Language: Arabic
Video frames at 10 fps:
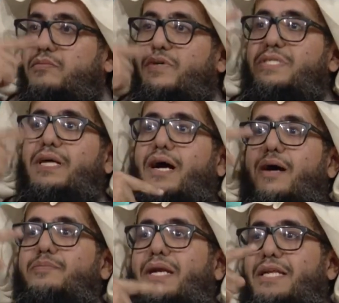
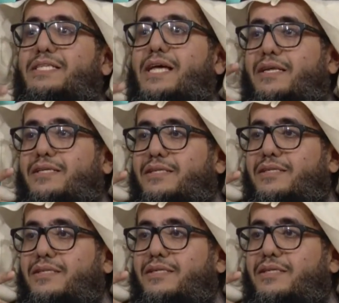فاستقام اللسان
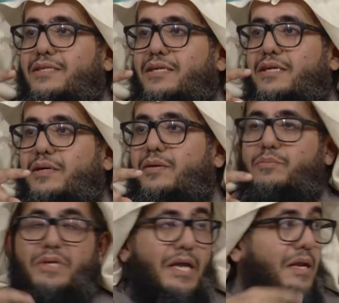آه،
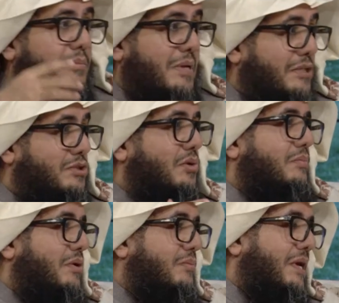بهال
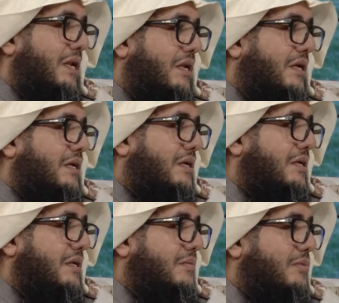بهالدربة وبهال
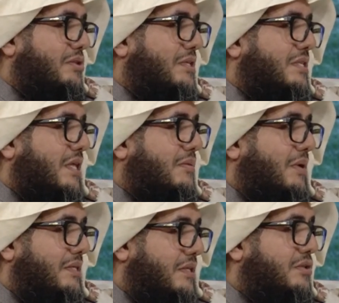ما ودي استاثر
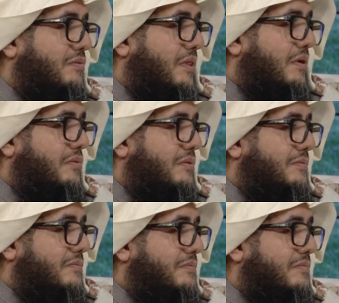بالحديث تفضلوا
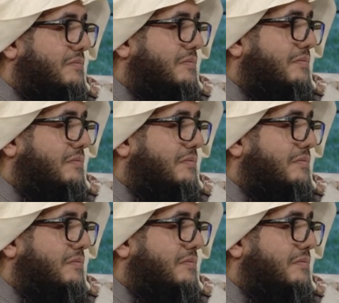لا